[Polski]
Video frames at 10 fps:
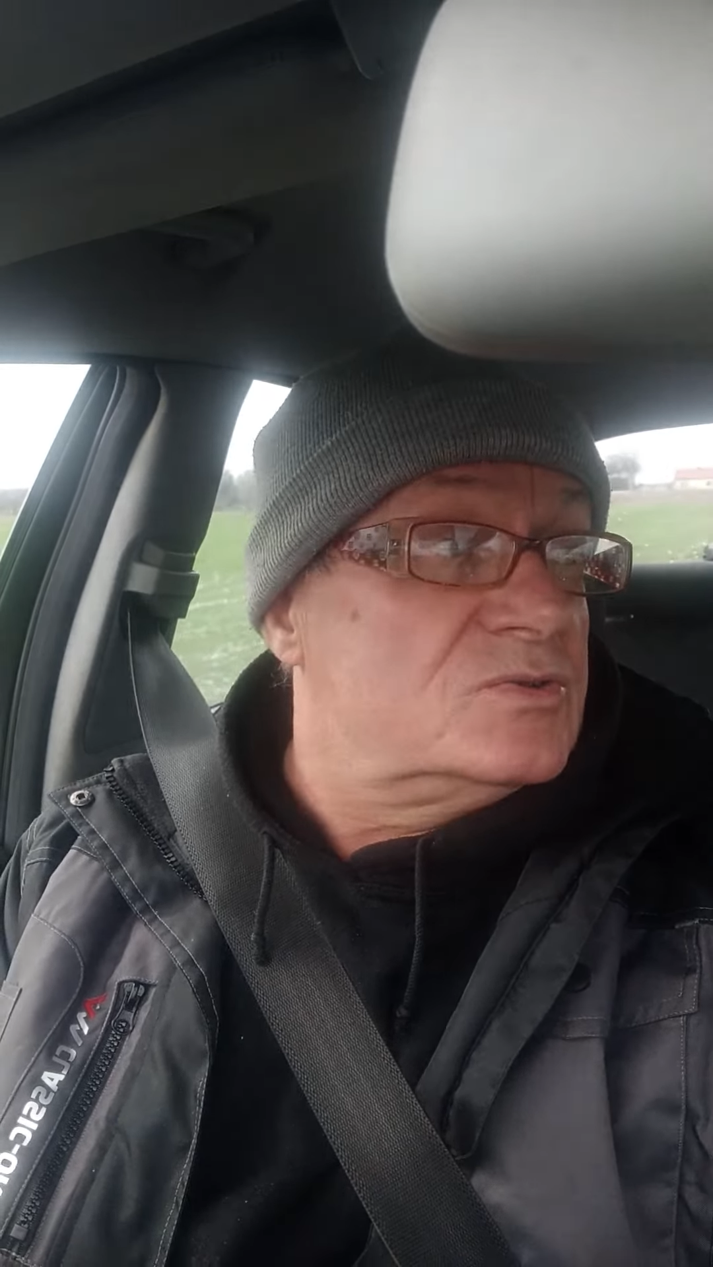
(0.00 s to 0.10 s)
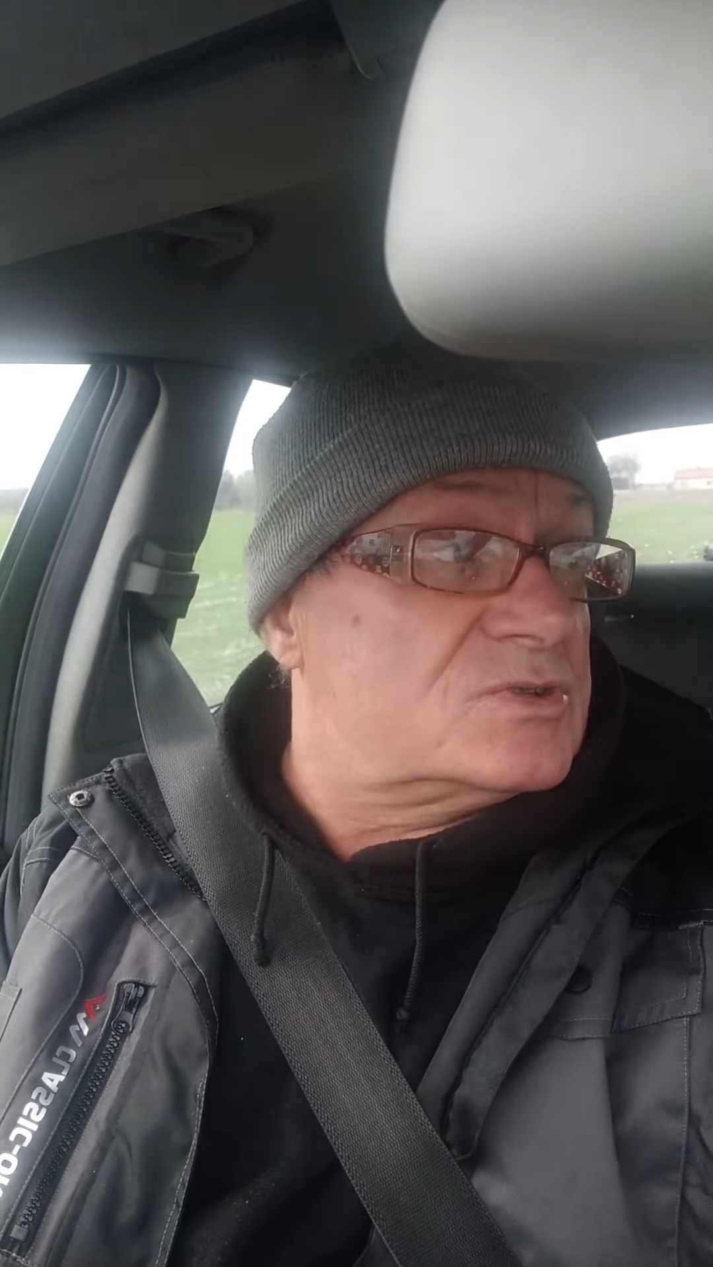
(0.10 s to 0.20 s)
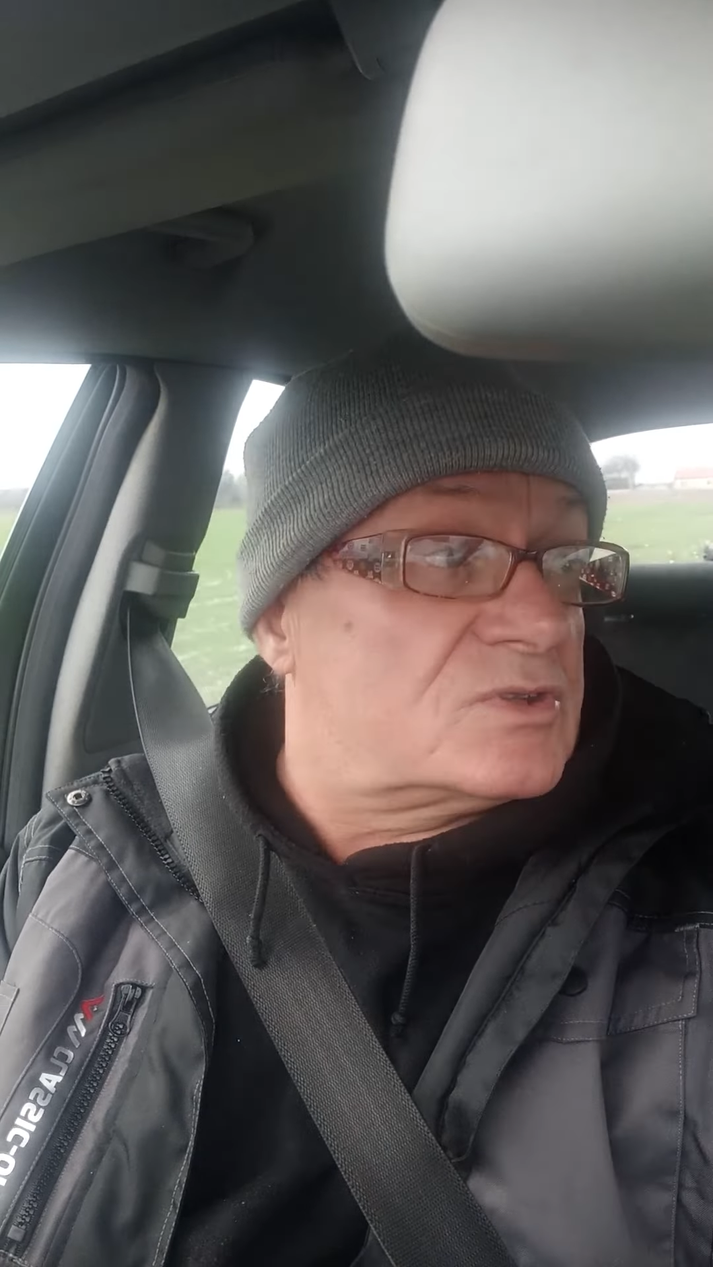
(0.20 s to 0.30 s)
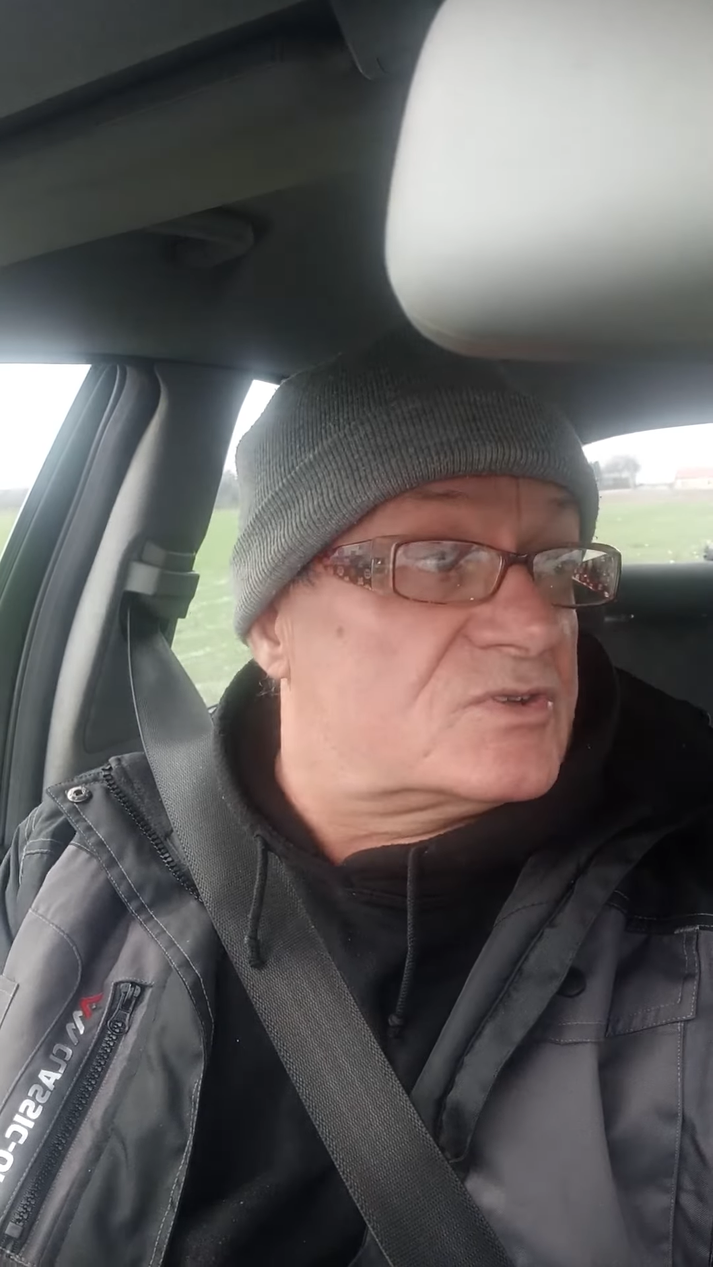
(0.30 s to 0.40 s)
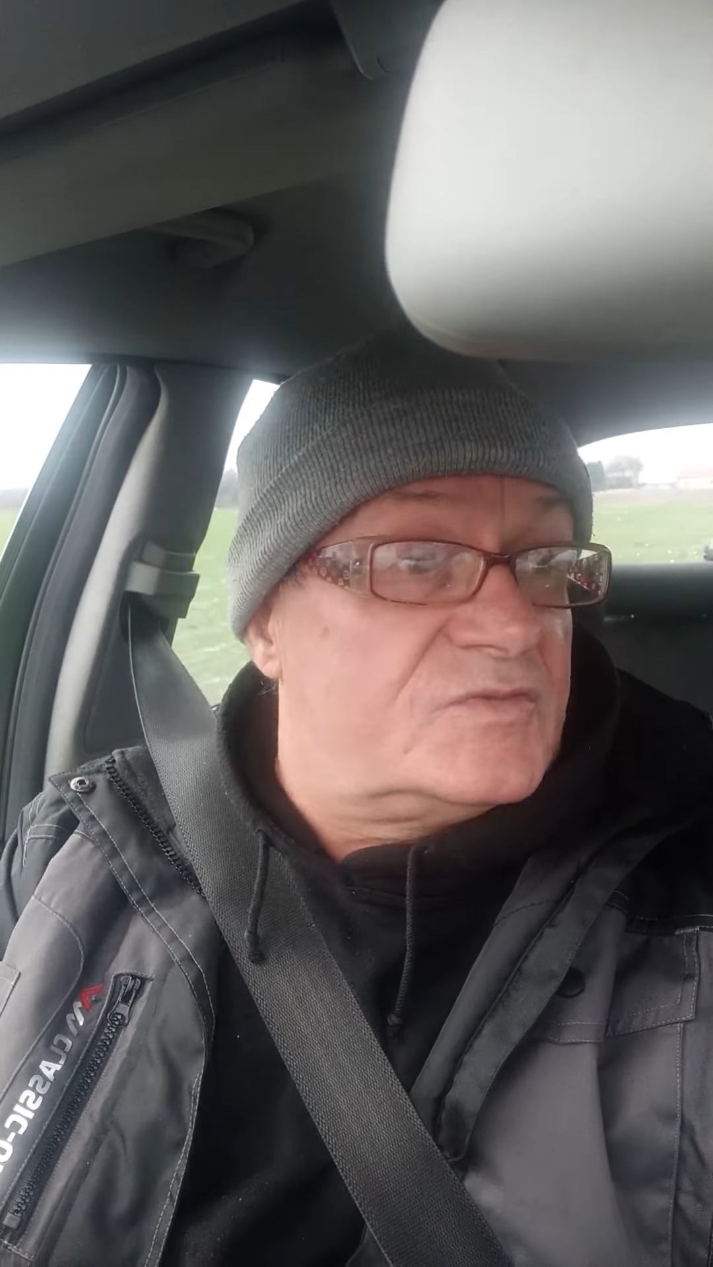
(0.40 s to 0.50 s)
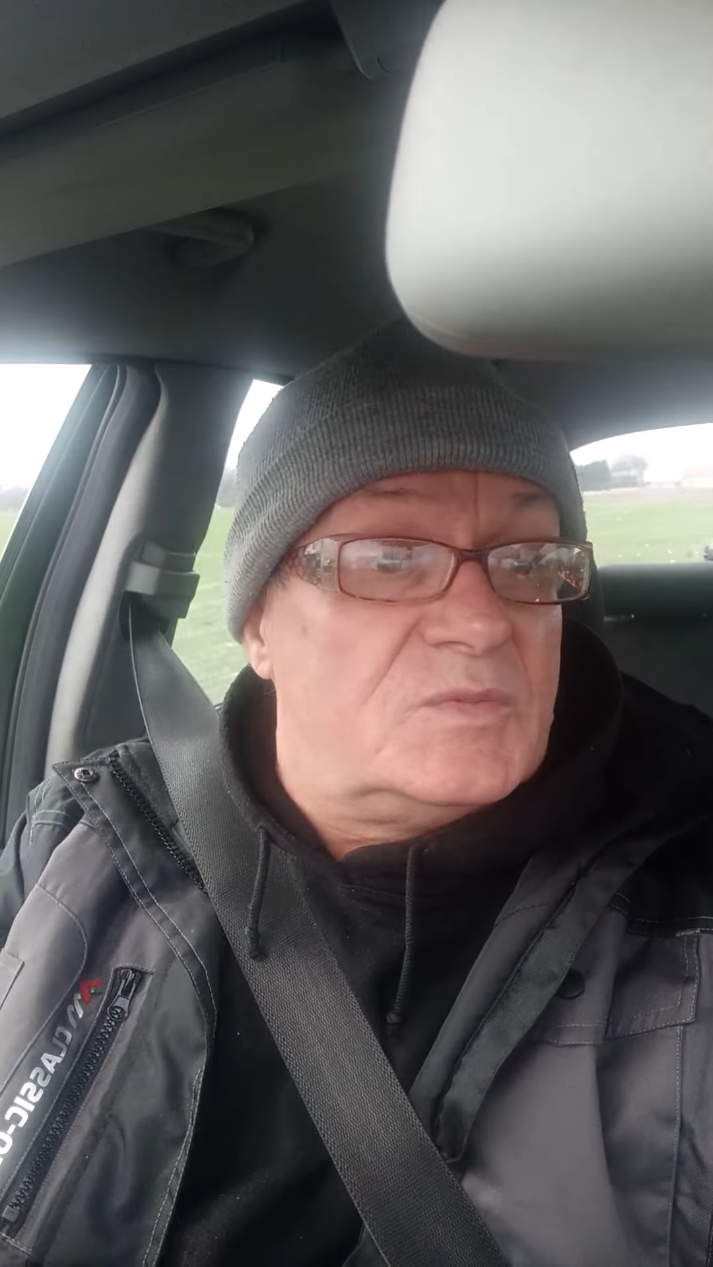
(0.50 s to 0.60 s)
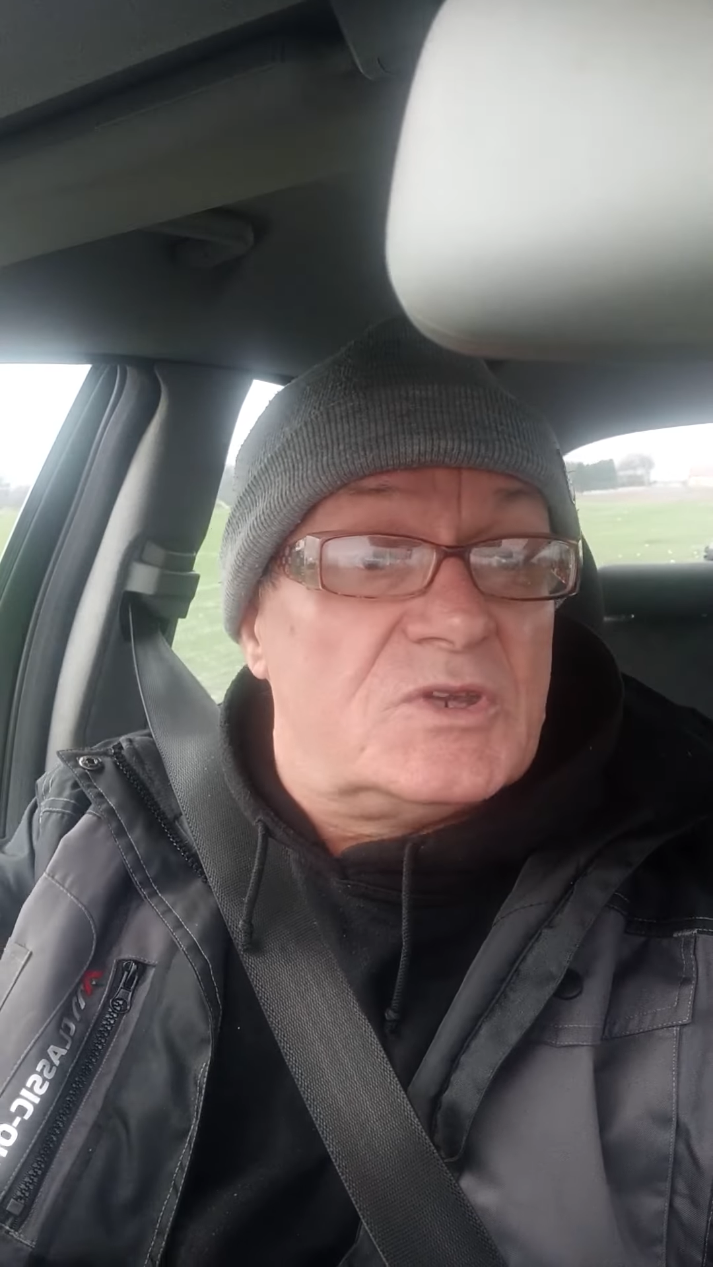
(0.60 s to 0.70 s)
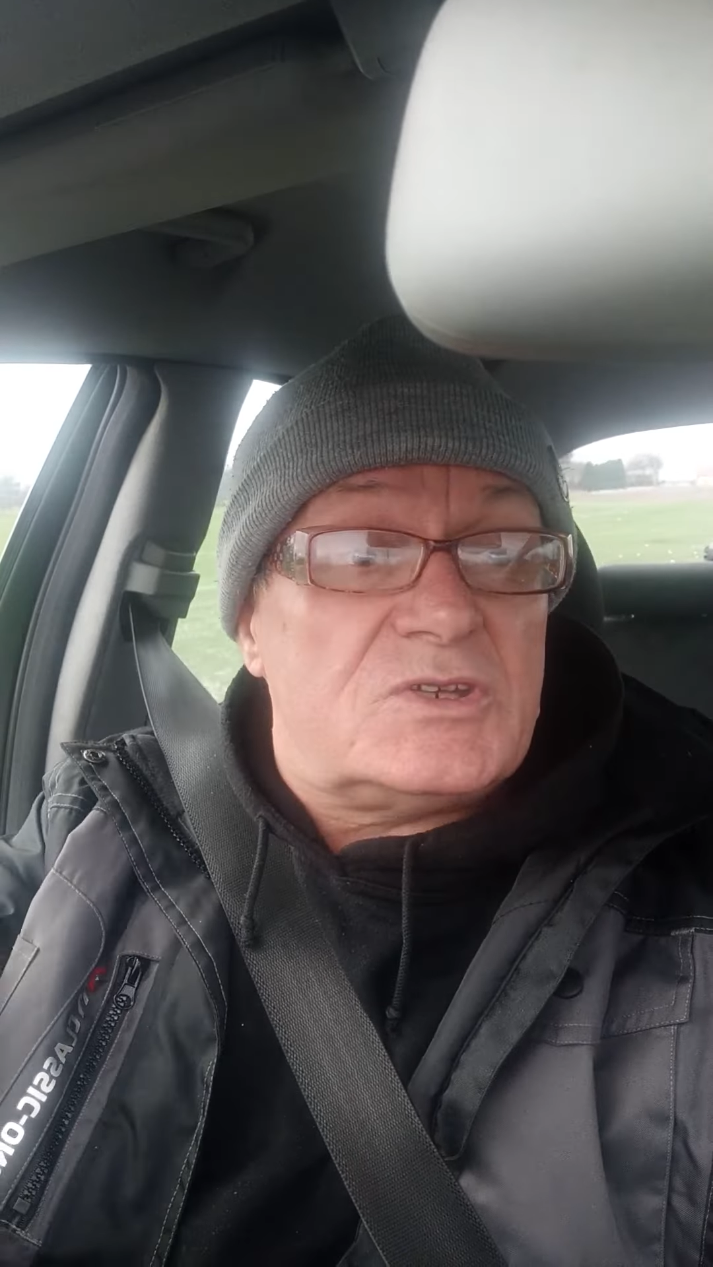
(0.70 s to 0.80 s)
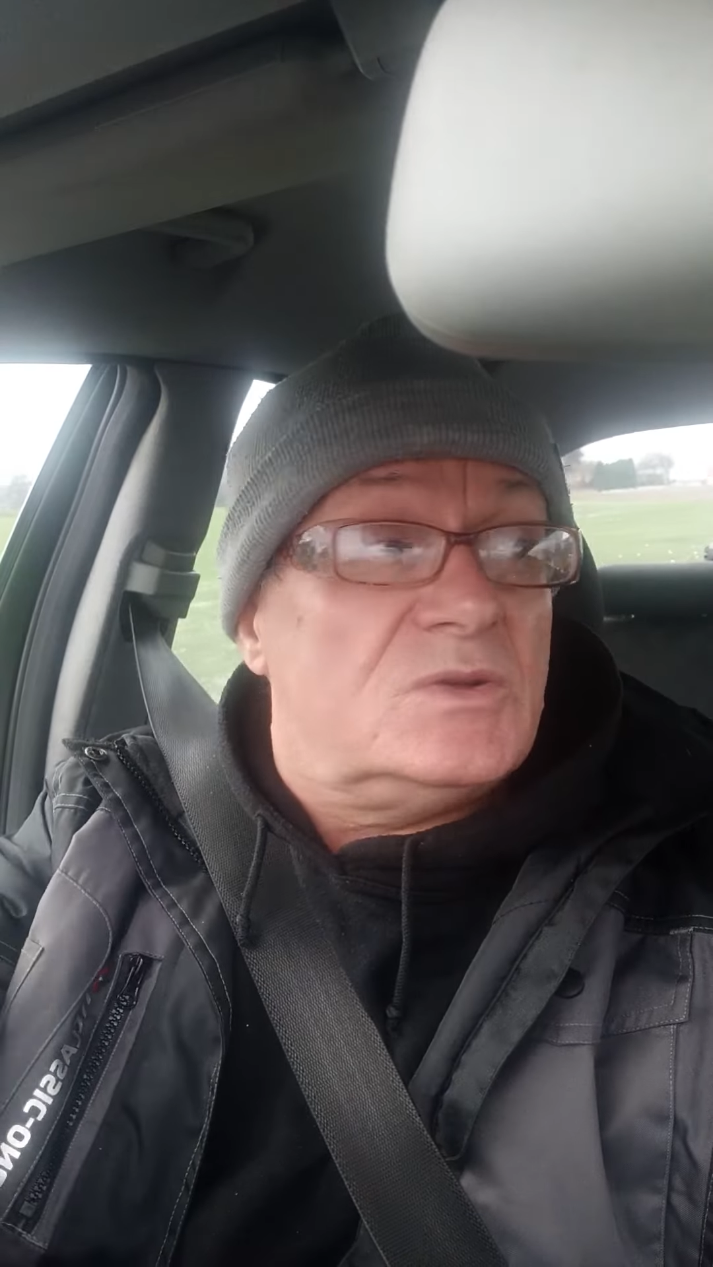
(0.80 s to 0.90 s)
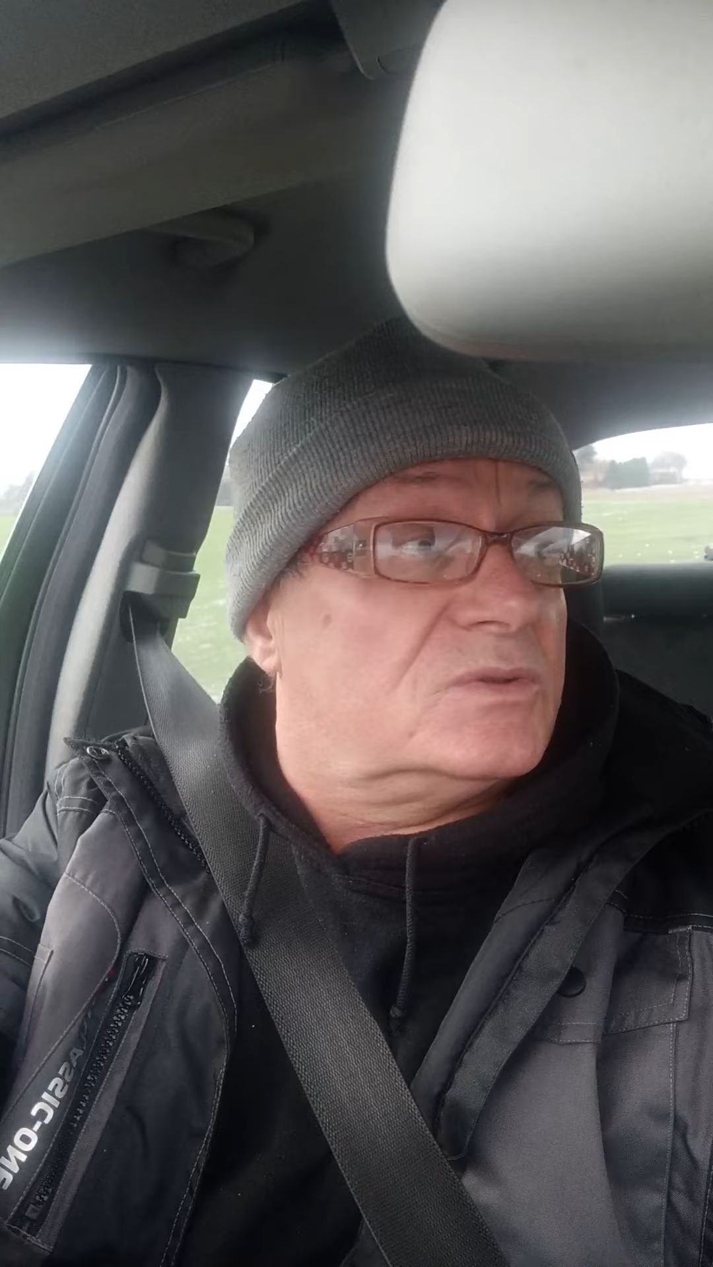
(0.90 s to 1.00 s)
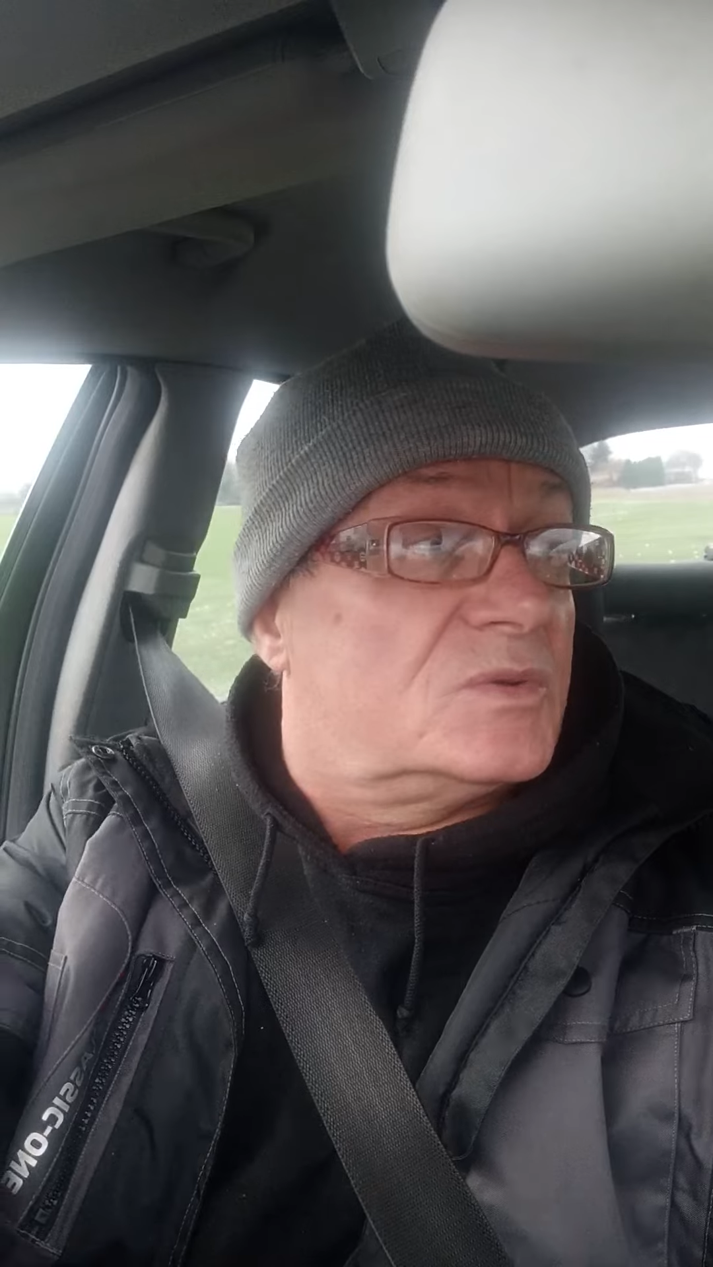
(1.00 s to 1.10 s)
już ktoś wymyślił,